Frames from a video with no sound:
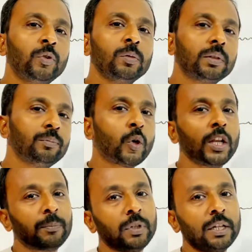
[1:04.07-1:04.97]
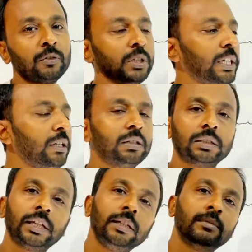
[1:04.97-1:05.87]
পরিমাণ বল অ্যাপ্লাই করলেই
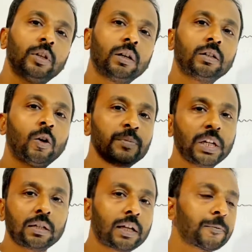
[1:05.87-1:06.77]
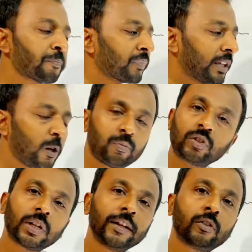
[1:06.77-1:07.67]
সেই অবজেক্টটা এর
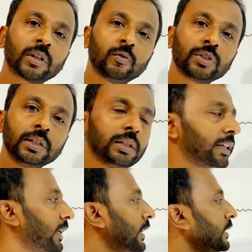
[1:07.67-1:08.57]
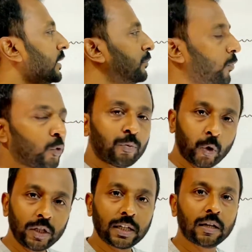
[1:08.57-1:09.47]
উপর স্লাইড করা উচিত এই যে ব্লো
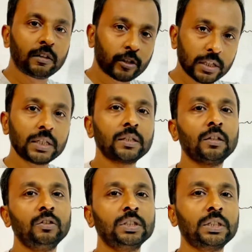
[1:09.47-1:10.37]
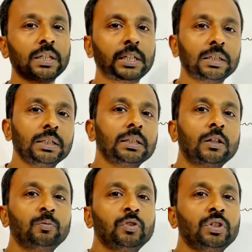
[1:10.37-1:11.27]
বোর্ডটা হরাইজেন্টাল কন্ডিশনে রাখা আছে
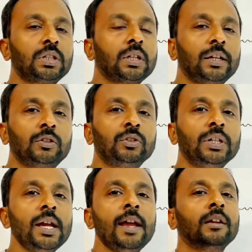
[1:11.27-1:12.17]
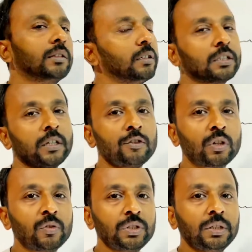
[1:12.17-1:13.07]
তার উপর যদি স্লাইড করি তাহলে স্লাইড
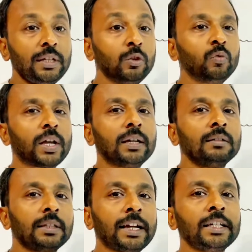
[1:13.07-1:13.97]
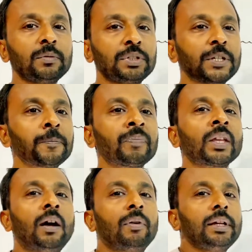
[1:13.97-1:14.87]
করা উচিত কিন্তু না দেখা যাবে যে
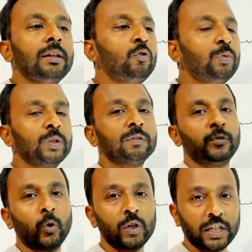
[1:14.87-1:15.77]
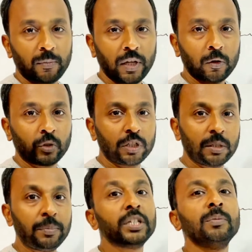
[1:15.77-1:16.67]
আমাকে একটু পরিমাণ ফোর্স অ্যাপ্লাই করতে
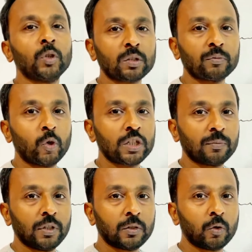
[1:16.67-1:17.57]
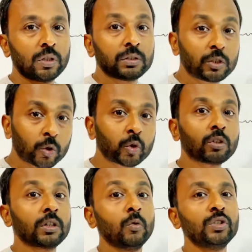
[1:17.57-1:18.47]
যে বেশি পরিমাণ ফোর্স অ্যাপ্লাই করতে যে
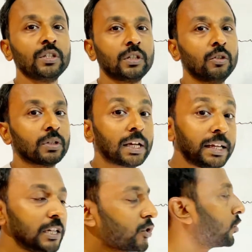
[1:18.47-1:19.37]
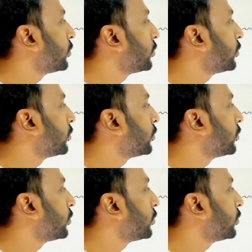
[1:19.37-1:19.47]
যতটা করা উচিত ছিল না কি জন্য